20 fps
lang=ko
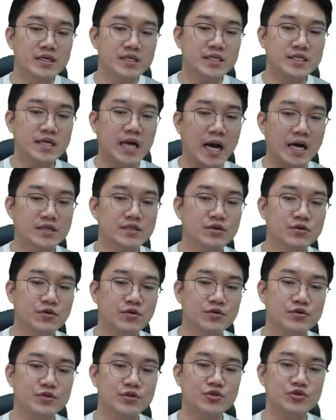그 악성
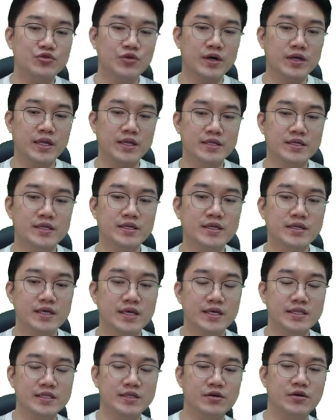코드 URL을
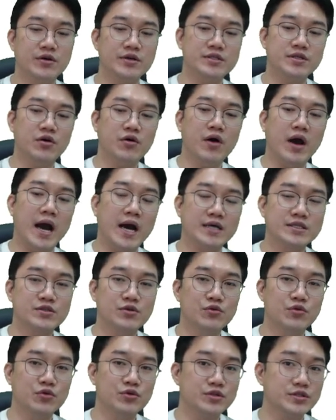있는 거에서
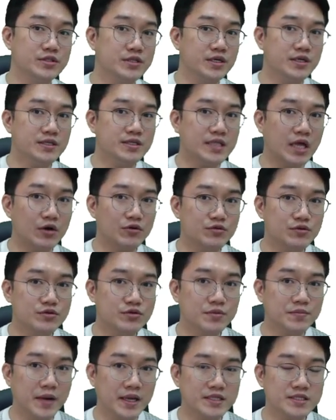악성 코드들을
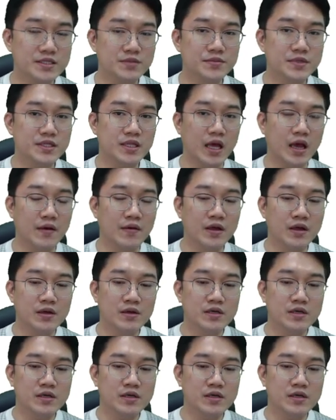다운로드 받습니다